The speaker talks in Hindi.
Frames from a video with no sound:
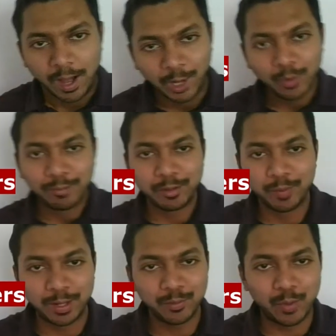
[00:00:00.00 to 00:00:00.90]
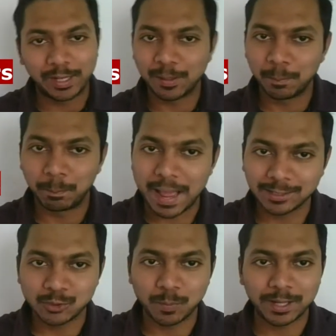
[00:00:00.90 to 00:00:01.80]
Hello everyone, welcome
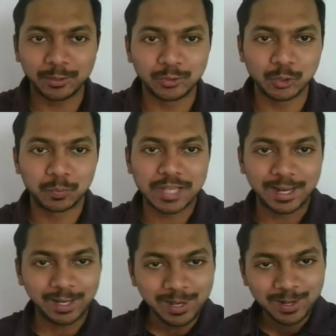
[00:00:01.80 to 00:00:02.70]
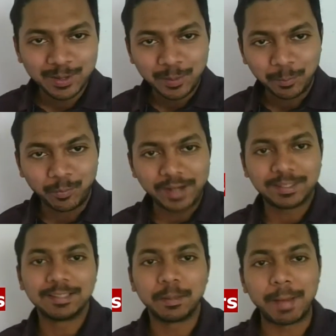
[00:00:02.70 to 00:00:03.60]
back to my YouTube channel
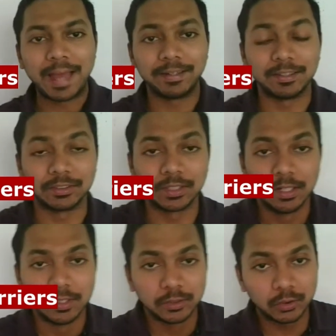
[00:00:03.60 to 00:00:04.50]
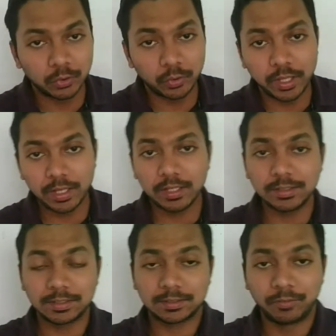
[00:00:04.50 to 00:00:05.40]
Breaking the Barriers. So
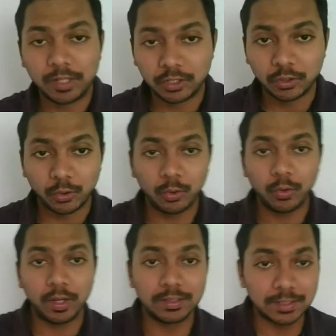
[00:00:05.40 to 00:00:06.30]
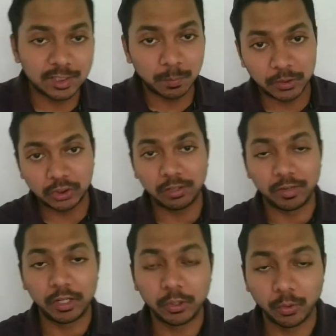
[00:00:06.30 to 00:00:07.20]
today's video is a special
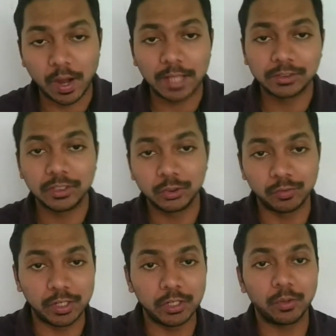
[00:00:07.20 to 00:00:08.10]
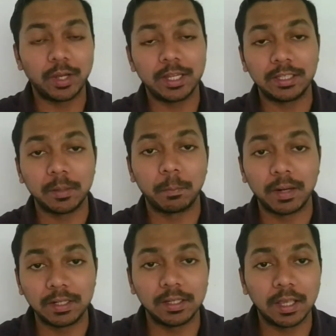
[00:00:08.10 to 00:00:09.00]
video. आज की जो वीडियो है ये
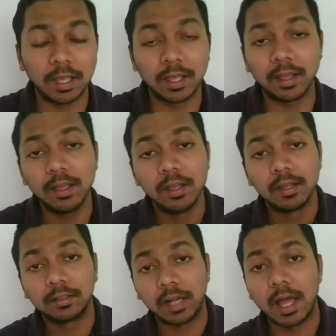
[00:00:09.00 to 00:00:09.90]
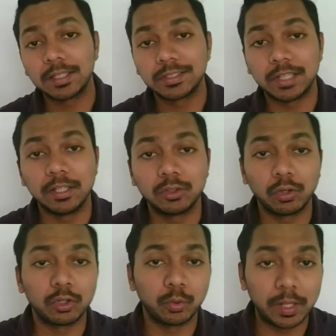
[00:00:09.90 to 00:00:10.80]
बनी है क्लास टेंथ
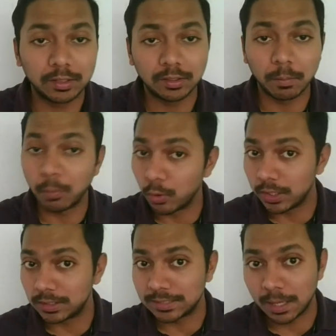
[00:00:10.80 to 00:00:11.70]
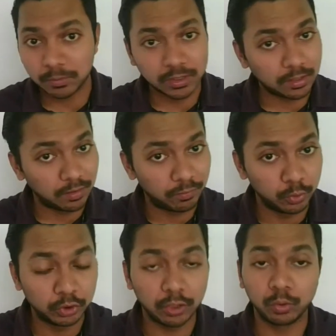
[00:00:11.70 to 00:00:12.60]
और ट्वेल्थ के बोर्ड एग्जाम्स के
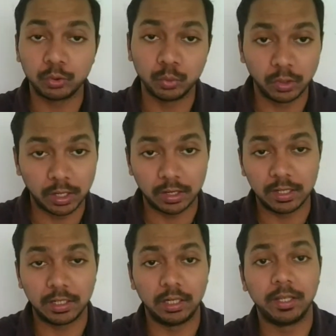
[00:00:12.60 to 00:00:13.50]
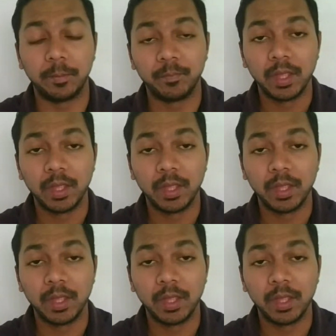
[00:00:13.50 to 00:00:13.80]
कन्फ्यूजन को दूर करने के लिए